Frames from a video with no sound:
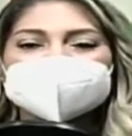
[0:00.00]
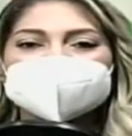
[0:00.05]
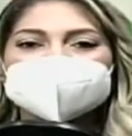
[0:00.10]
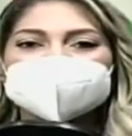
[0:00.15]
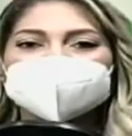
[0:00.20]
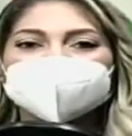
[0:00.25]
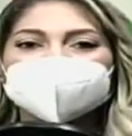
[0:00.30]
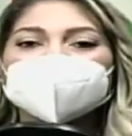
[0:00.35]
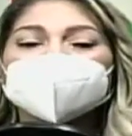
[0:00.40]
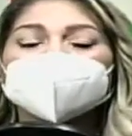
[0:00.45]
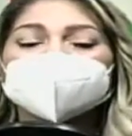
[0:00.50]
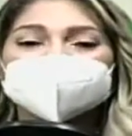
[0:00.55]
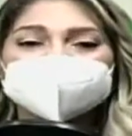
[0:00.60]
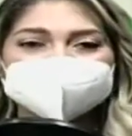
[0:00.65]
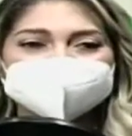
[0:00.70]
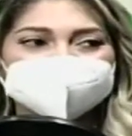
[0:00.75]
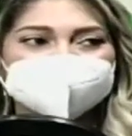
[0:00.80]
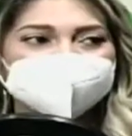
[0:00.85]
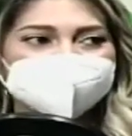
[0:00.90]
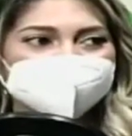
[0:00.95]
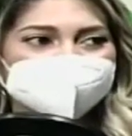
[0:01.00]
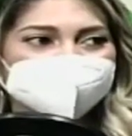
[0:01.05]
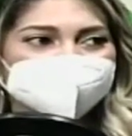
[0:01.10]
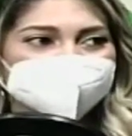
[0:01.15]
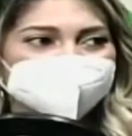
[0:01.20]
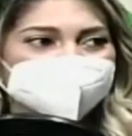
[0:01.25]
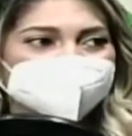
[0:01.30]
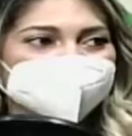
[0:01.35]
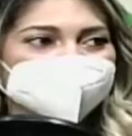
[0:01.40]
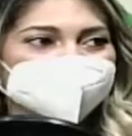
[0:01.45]
estos
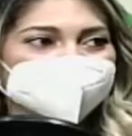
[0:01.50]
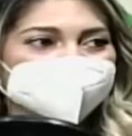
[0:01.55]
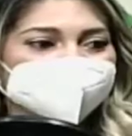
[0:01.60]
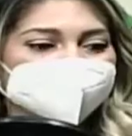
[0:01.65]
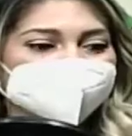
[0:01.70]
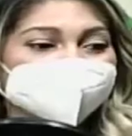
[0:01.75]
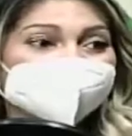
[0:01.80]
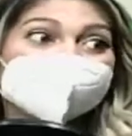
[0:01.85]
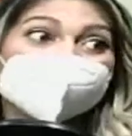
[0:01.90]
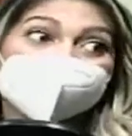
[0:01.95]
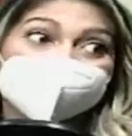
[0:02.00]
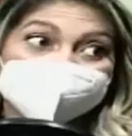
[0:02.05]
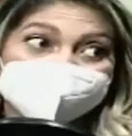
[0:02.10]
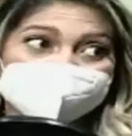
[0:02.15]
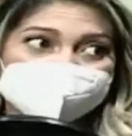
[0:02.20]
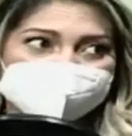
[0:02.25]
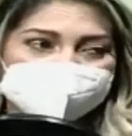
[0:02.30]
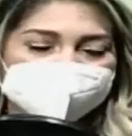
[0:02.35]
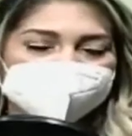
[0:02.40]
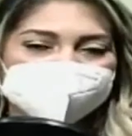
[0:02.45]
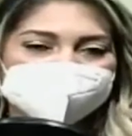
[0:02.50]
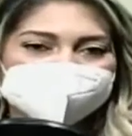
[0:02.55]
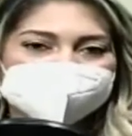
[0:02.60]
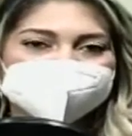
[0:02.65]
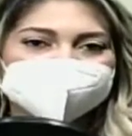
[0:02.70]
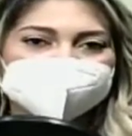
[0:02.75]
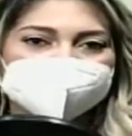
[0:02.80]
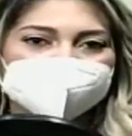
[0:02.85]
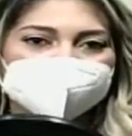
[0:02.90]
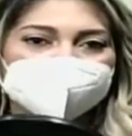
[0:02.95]
pensamientos mm, de contenido
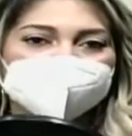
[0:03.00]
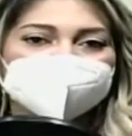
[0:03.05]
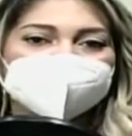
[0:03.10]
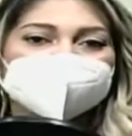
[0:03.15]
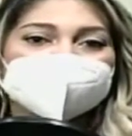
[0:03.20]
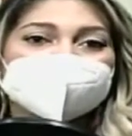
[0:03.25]
negativo.